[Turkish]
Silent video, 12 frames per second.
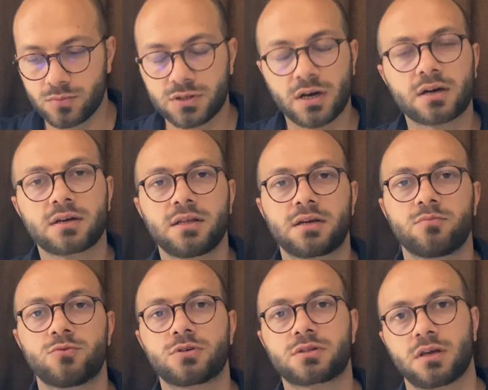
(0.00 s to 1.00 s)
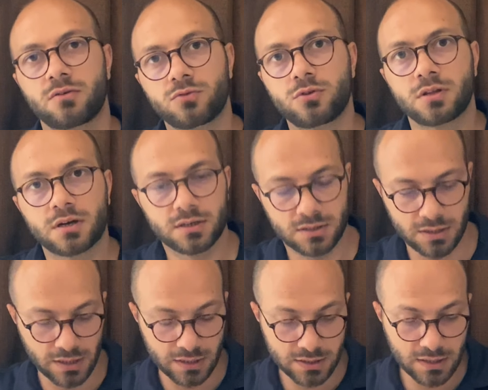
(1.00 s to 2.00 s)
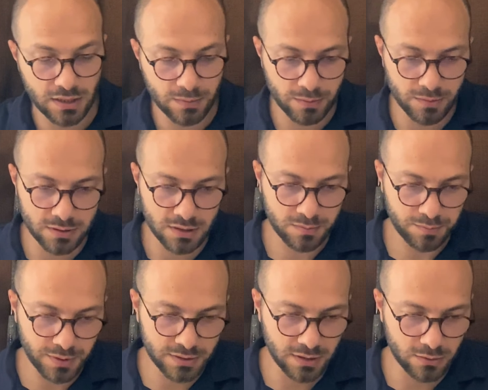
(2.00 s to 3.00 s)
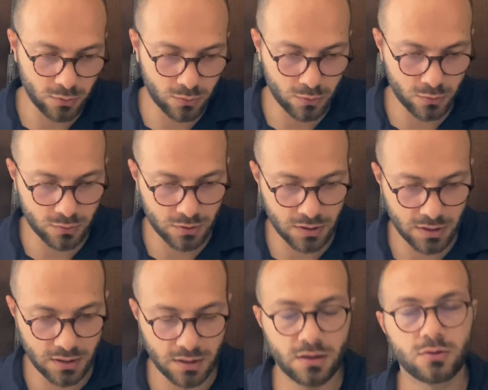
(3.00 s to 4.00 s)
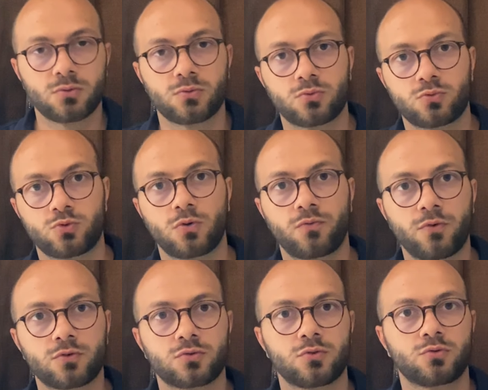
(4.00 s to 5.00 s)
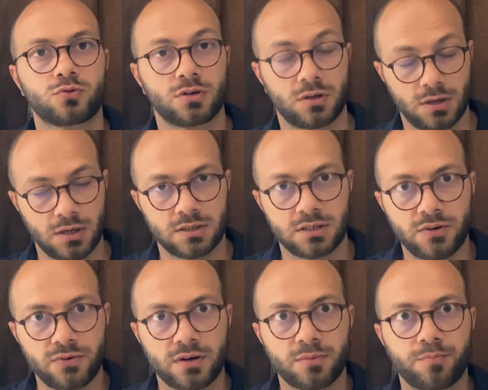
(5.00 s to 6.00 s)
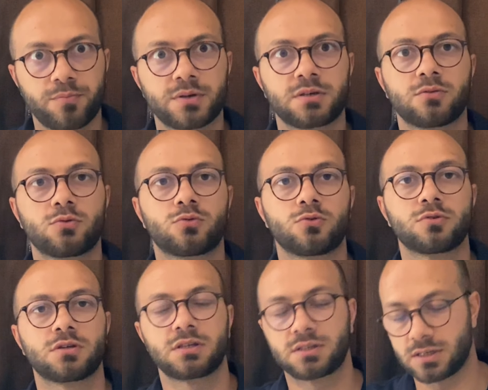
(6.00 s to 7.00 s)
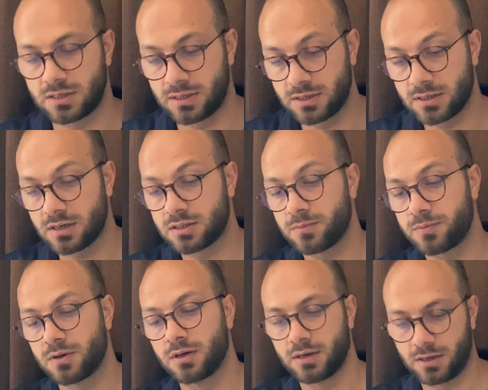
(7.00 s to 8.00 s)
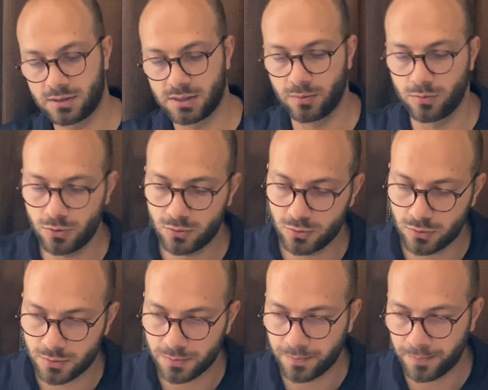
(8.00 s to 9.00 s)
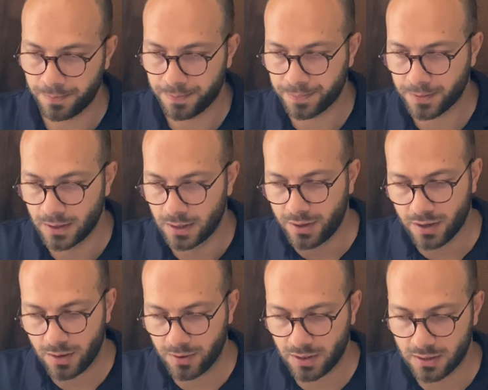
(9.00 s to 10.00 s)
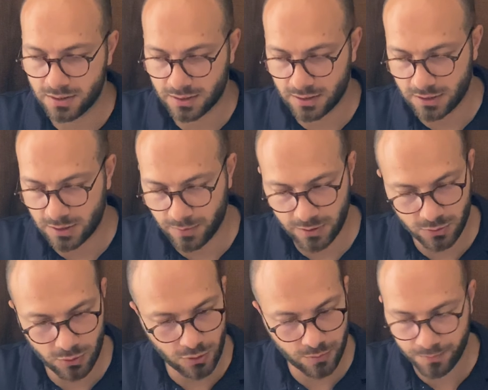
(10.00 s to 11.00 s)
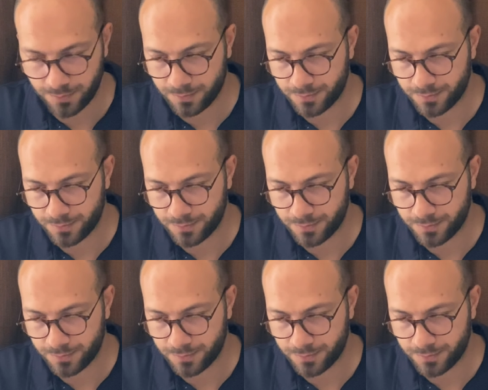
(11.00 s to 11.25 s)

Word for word: şarkılar, müzikler, videolar arasında geçişler yapabilirsiniz. Basılı tuttuğunuzda da çok fonksiyonlu tuşa çevirip basılı tuttuğunuzda sesinizi açıp kısabiliyorsunuz. Bir arama gerçekleştirmek istiyorum.